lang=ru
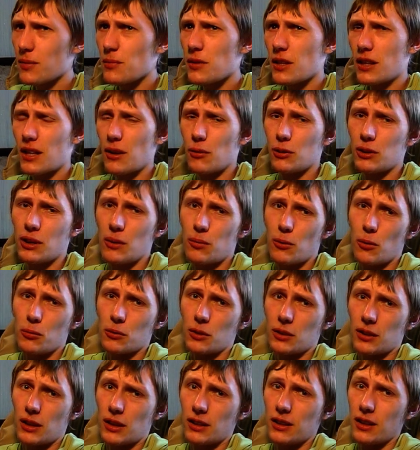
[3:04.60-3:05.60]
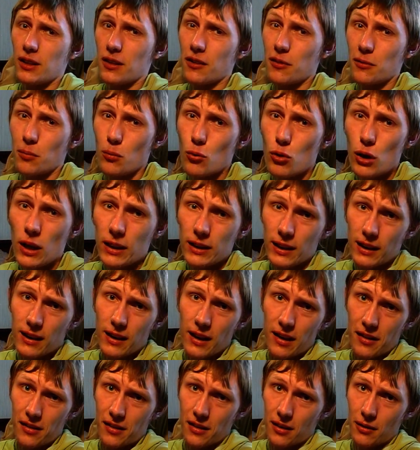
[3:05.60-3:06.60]
мне кого напомнил Родригес? Мурата
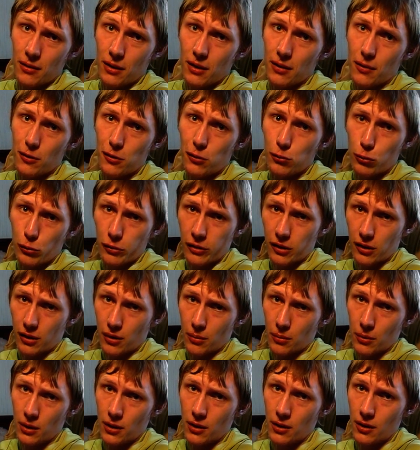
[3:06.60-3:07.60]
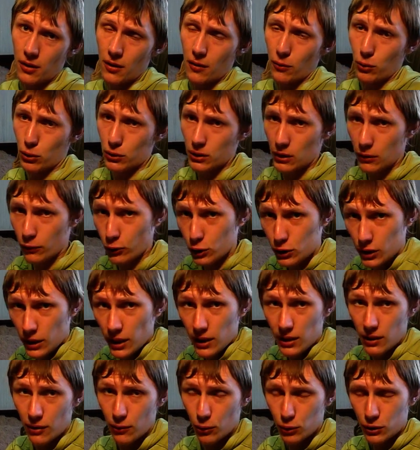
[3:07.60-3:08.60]
Гасиева с Усиком. Вот, вот
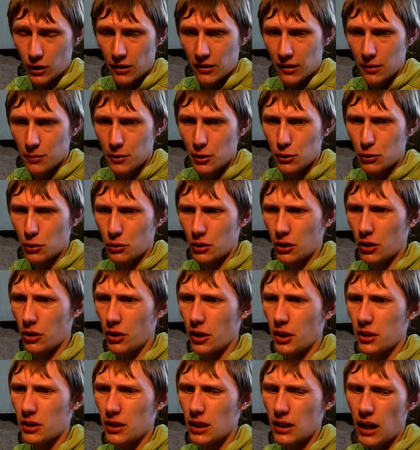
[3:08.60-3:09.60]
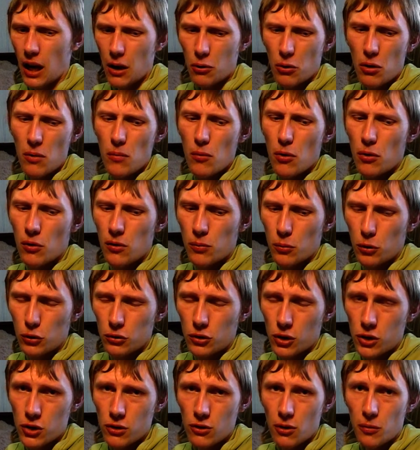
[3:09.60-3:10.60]
это, вот если мне кто-то говорит, да какой бокс
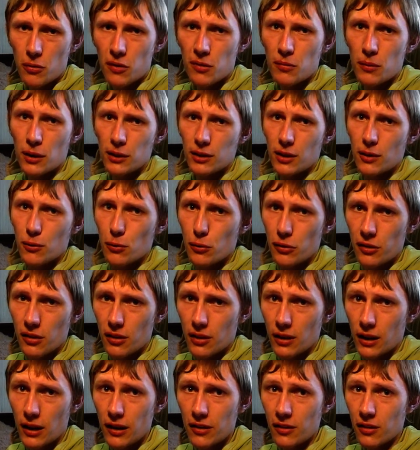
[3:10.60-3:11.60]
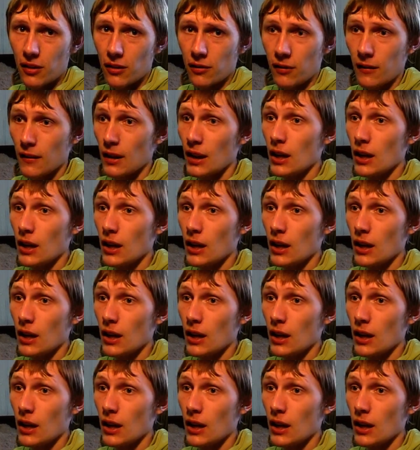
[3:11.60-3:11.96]
будущего, посмотри Усик Гасиев.